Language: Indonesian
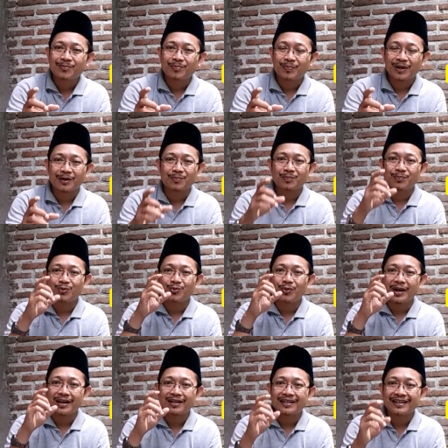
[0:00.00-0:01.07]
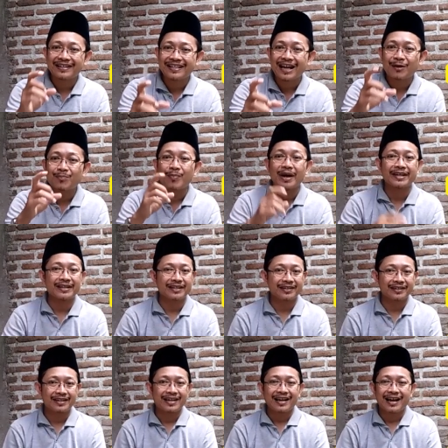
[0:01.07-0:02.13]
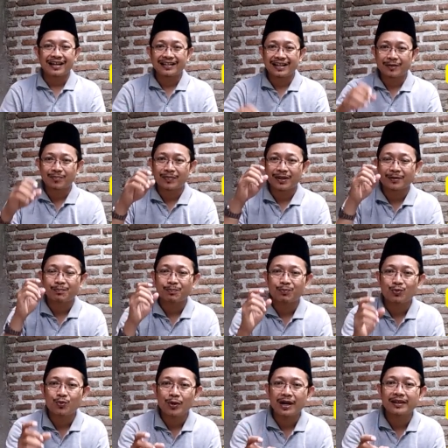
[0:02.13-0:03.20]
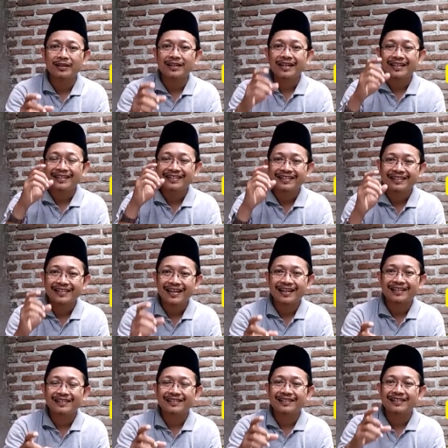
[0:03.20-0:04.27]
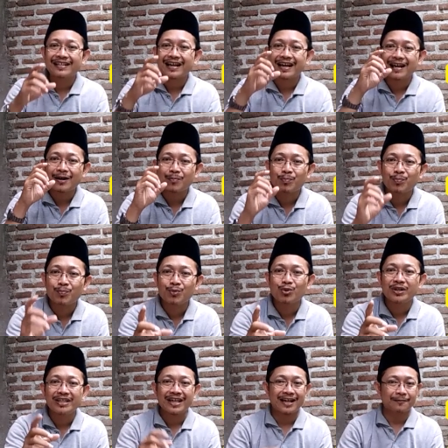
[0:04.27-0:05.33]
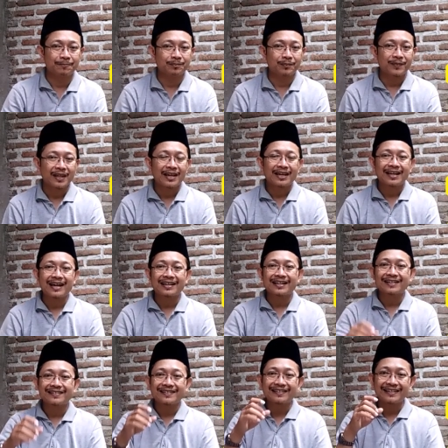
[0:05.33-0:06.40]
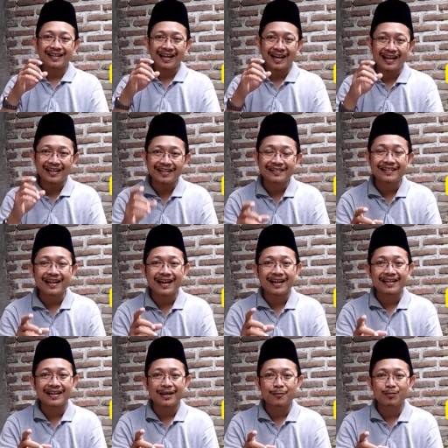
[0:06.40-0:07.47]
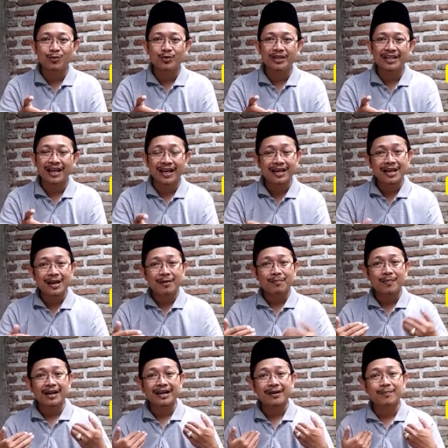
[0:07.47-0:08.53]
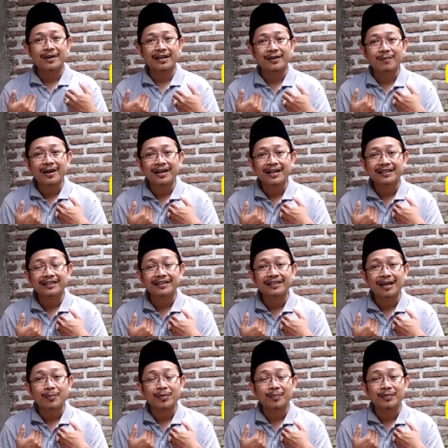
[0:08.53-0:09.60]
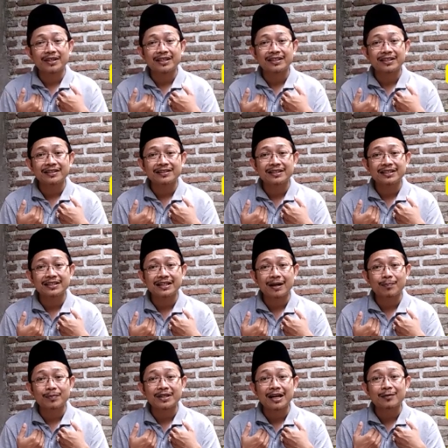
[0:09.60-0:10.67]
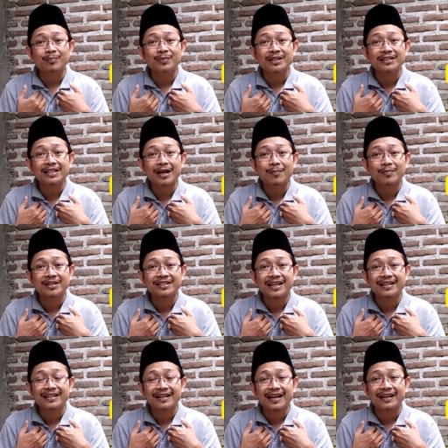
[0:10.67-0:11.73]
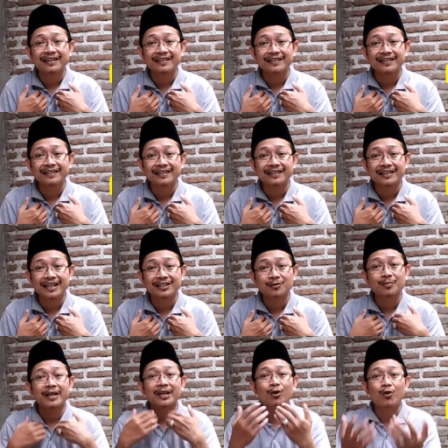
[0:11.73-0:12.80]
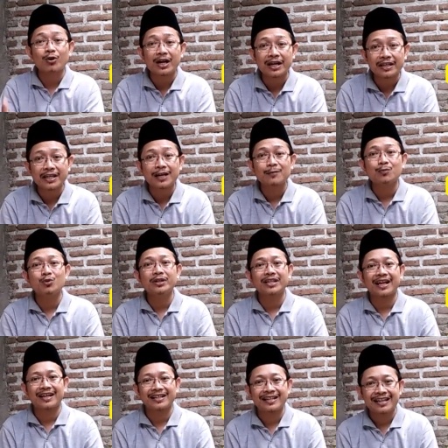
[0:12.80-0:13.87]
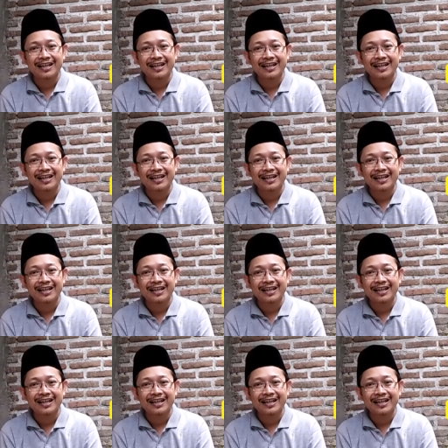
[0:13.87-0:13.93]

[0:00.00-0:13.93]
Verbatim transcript: perempuan yang baik, adalah perempuan yang dia mulia. Karena Siti Aisyah adalah mulia, maka bagaimana kita memiliki sikap yang bisa menjadikan diri kita sebagai orang yang mulia?